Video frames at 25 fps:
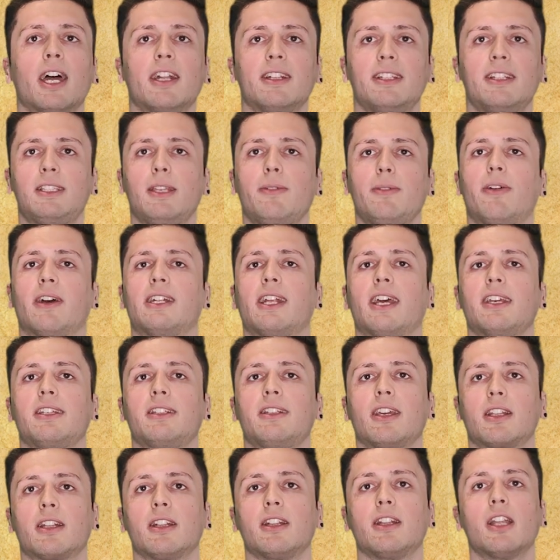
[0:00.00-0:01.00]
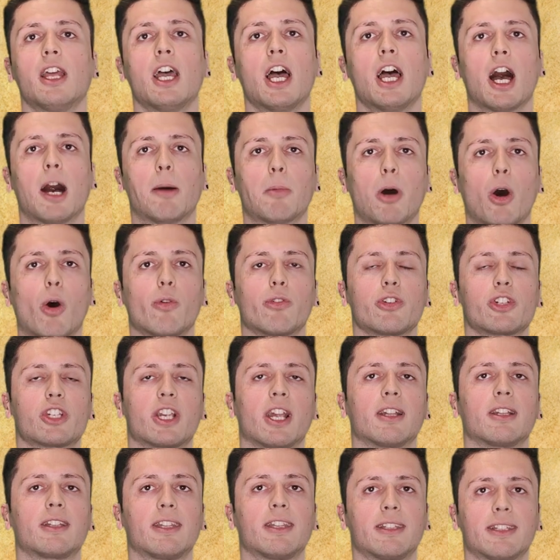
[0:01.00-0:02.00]
die sie verdächtigten, am
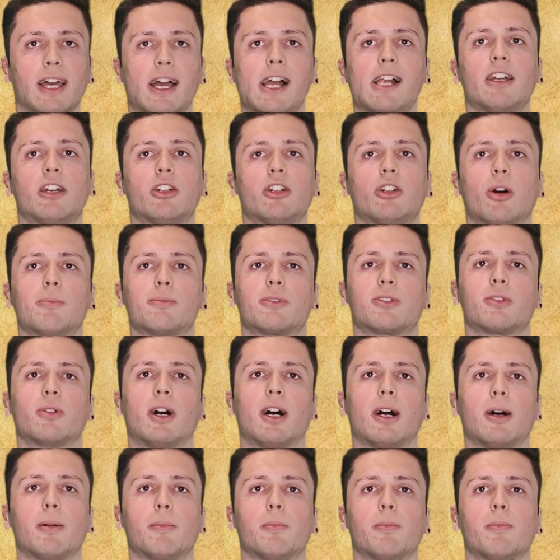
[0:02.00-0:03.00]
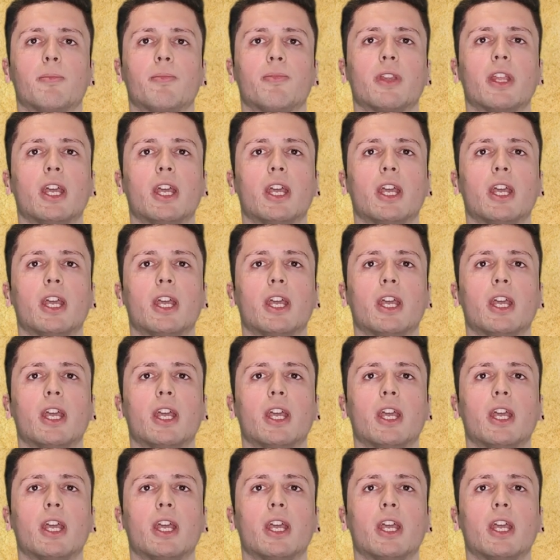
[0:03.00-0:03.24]
Aufstand teilgenommen zu haben.